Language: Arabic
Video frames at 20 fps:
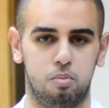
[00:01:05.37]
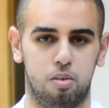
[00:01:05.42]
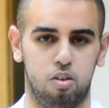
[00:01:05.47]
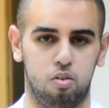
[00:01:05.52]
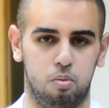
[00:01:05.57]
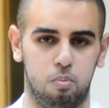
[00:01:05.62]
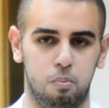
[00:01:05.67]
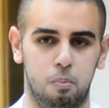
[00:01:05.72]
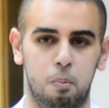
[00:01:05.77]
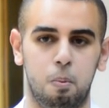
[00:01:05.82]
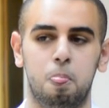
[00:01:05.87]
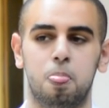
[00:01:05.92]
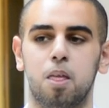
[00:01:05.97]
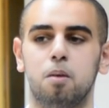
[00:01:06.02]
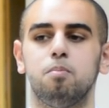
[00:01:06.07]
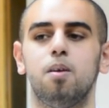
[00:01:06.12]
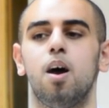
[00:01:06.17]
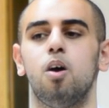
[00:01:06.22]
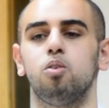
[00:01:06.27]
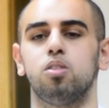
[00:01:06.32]
منهم
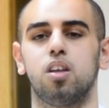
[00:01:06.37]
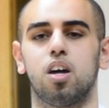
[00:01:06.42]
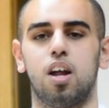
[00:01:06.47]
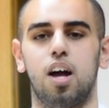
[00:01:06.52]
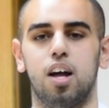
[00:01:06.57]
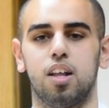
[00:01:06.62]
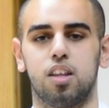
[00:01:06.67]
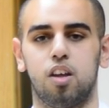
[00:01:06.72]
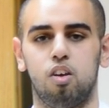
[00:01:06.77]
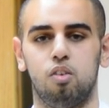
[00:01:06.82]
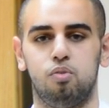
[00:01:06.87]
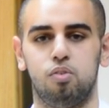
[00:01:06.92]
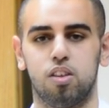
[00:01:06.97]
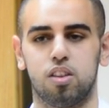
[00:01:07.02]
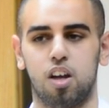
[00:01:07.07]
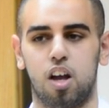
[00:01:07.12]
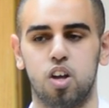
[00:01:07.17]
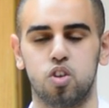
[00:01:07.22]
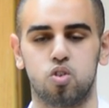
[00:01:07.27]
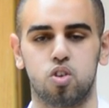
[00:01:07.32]
ما ودي ادخل في
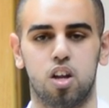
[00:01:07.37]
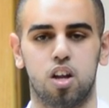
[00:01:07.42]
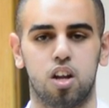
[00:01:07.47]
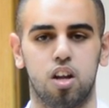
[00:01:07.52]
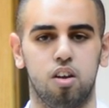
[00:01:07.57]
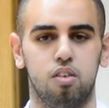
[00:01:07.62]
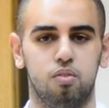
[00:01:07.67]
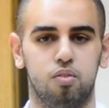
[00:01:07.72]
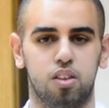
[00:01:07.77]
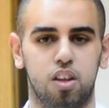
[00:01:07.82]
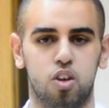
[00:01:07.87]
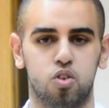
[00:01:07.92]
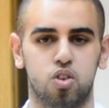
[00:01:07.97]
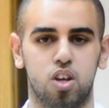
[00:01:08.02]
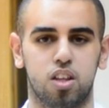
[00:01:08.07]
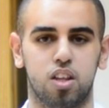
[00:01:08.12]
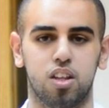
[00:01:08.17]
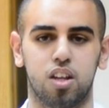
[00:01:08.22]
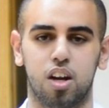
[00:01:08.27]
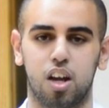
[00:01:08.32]
التخصص اللي في
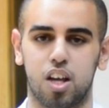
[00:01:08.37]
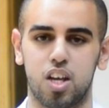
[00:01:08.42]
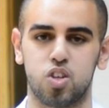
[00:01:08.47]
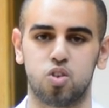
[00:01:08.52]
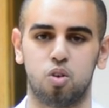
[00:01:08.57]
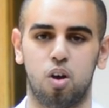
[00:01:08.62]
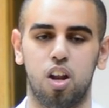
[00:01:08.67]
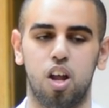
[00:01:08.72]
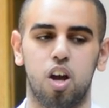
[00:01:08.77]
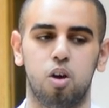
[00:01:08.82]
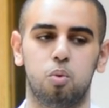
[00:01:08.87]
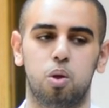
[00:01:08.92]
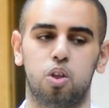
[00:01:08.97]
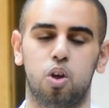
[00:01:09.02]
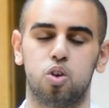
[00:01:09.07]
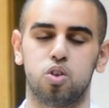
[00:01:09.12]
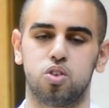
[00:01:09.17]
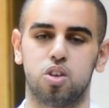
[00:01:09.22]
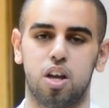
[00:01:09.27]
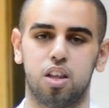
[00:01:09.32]
التخصصات اللي ركزت عليها وما
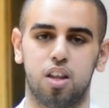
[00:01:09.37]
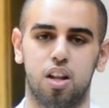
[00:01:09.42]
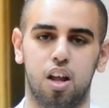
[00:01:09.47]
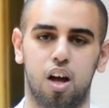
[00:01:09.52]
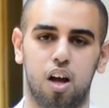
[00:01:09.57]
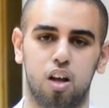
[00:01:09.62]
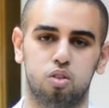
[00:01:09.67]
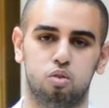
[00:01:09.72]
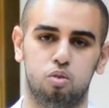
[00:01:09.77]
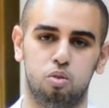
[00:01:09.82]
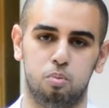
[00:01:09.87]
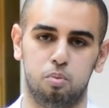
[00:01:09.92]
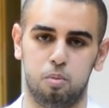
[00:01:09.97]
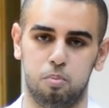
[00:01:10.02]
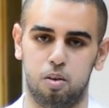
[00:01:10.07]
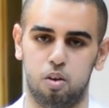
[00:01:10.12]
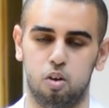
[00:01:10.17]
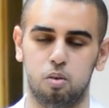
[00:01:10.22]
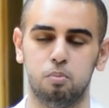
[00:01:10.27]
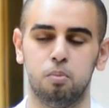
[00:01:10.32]
التخصصات اللي اخذت نبذ
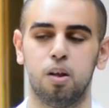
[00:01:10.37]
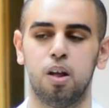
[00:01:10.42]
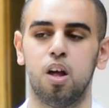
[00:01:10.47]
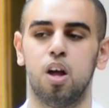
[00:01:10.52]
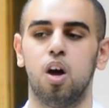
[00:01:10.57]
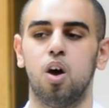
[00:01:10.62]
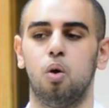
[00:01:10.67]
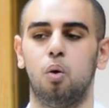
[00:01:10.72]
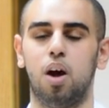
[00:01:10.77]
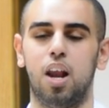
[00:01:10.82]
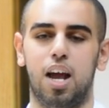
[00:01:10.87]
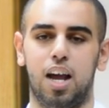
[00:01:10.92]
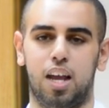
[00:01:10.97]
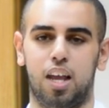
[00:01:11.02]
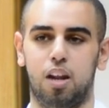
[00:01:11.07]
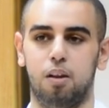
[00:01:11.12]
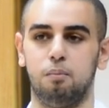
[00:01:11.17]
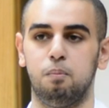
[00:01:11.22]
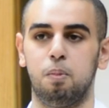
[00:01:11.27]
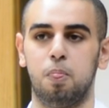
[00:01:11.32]
منهم
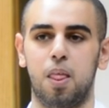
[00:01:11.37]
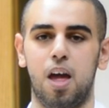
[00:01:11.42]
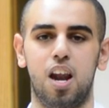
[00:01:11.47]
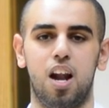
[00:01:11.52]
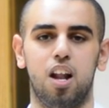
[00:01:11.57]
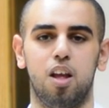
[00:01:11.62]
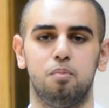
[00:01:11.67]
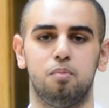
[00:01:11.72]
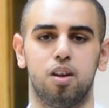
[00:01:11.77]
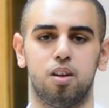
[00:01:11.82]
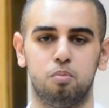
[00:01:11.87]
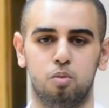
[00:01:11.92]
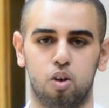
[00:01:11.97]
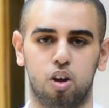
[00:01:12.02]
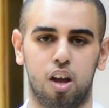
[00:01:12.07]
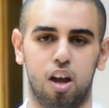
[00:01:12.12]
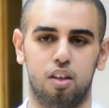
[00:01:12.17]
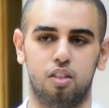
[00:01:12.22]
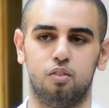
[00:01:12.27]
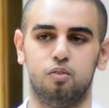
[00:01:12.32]
ولكن انا اللي من
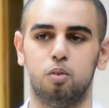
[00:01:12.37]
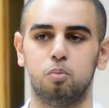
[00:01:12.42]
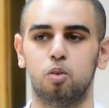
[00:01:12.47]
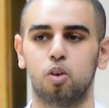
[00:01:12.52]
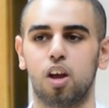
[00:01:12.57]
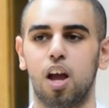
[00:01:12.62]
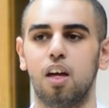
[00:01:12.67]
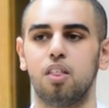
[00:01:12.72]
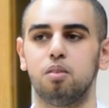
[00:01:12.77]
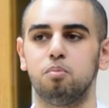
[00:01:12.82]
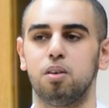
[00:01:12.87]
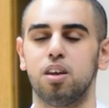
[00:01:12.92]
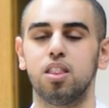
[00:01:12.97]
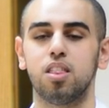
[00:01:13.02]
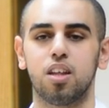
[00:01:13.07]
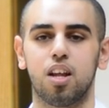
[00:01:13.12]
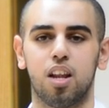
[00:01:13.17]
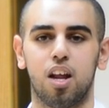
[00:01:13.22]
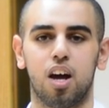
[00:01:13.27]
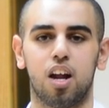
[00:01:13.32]
البلوك هذا في البلوك هذا
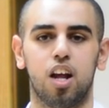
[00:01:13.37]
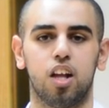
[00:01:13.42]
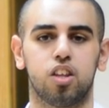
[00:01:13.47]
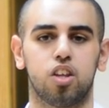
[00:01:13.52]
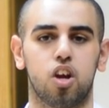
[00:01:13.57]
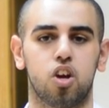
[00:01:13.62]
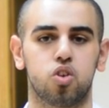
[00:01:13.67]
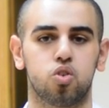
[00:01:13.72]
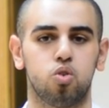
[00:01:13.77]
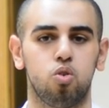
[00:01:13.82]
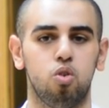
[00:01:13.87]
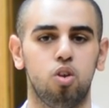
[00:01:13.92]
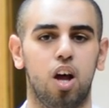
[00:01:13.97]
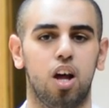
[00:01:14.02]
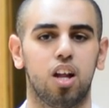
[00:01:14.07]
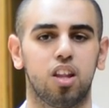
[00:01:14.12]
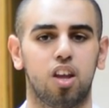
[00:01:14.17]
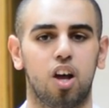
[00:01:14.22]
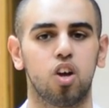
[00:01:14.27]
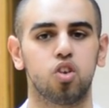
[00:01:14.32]
باذن الله راح تركزون
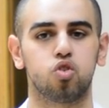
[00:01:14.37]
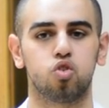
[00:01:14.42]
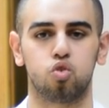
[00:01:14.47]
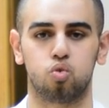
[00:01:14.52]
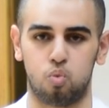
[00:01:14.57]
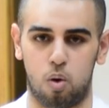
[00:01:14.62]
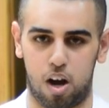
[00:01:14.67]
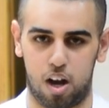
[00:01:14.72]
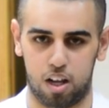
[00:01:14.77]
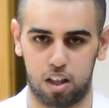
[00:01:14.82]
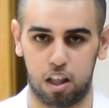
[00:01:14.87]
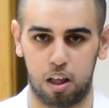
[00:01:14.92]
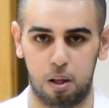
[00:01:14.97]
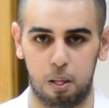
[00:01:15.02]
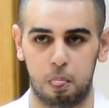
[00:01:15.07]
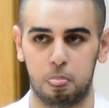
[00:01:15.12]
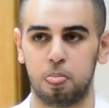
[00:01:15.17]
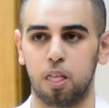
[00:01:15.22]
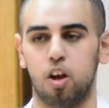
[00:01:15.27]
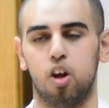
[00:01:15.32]
على تخصص واحد
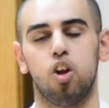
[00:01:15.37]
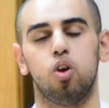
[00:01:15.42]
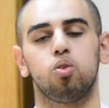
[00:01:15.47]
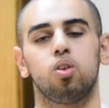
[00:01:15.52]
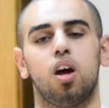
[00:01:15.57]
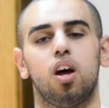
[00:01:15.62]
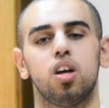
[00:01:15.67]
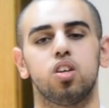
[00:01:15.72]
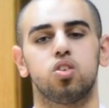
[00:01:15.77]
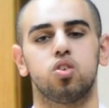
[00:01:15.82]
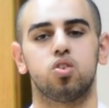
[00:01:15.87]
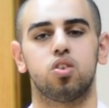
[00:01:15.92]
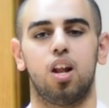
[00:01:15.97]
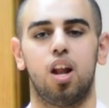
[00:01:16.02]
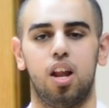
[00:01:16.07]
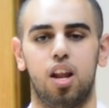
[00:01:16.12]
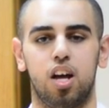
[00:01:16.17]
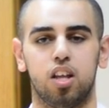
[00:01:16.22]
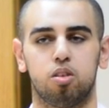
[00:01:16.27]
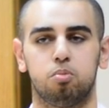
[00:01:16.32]
اللي هو تخصص
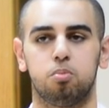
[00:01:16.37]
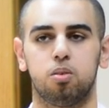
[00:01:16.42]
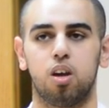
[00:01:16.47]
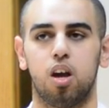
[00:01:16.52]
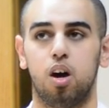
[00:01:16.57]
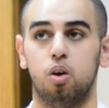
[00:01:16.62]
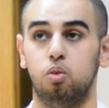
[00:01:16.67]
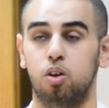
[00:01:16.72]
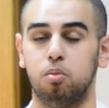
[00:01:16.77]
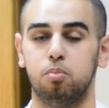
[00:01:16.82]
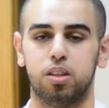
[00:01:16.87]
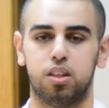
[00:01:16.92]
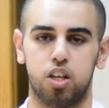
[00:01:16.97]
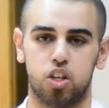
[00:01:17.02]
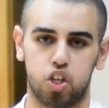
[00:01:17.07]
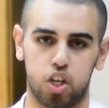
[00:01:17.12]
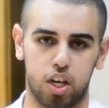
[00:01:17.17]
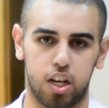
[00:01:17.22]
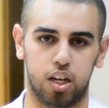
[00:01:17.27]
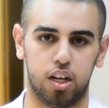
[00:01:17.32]
الاناتومي او علم
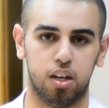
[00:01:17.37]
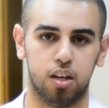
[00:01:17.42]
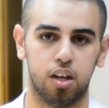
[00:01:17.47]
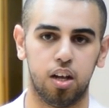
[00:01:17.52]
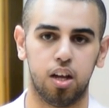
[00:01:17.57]
التشريح